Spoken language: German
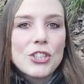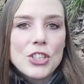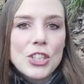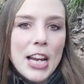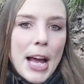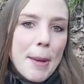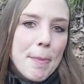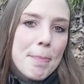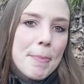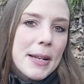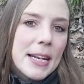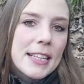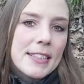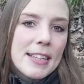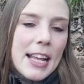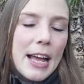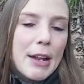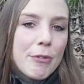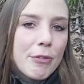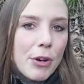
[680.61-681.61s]
schreibt mir
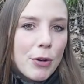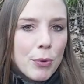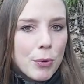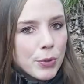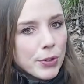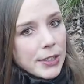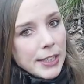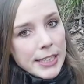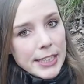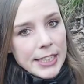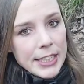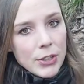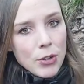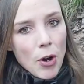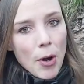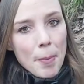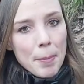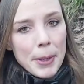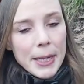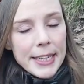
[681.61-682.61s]
das einfach unten in die
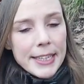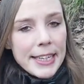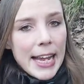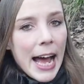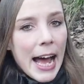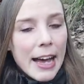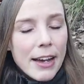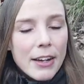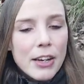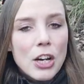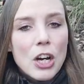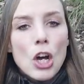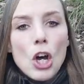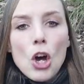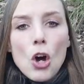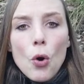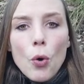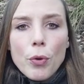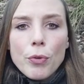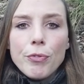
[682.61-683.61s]
Kommentare
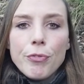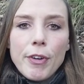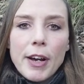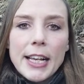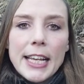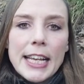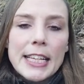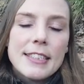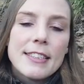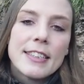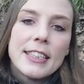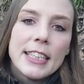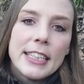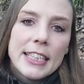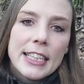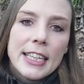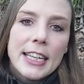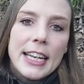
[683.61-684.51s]
und vergesst nicht,